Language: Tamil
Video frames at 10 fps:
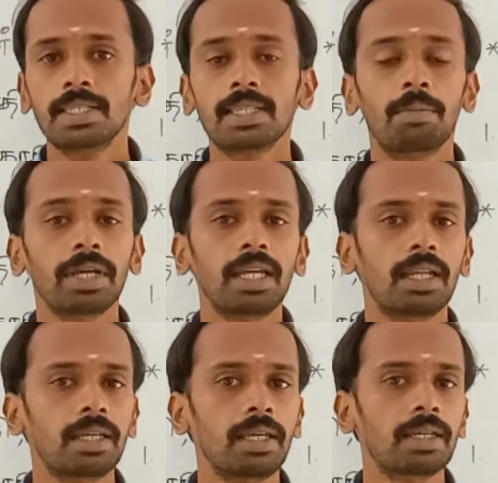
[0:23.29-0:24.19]
சமய
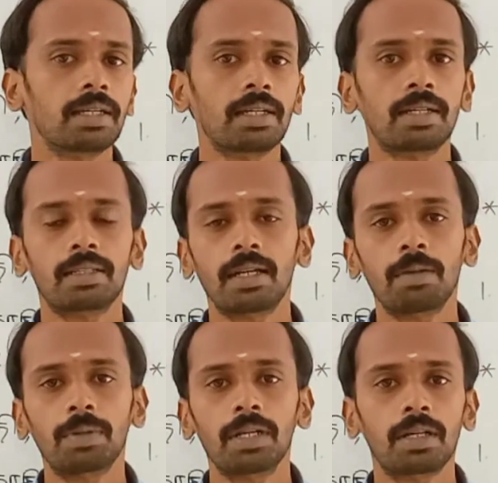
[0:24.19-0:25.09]
இலக்கியங்கள் என்ற
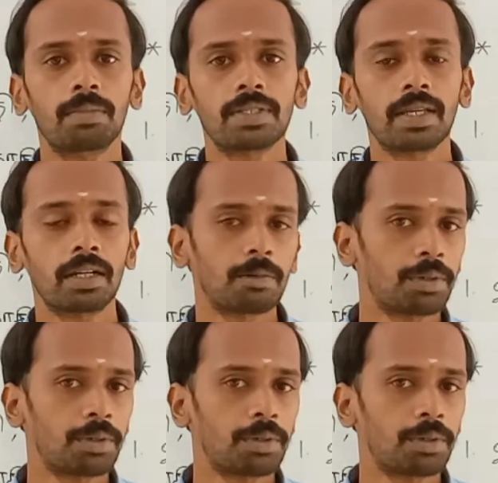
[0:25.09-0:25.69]
தலைப்பில் நம்ம சென்ற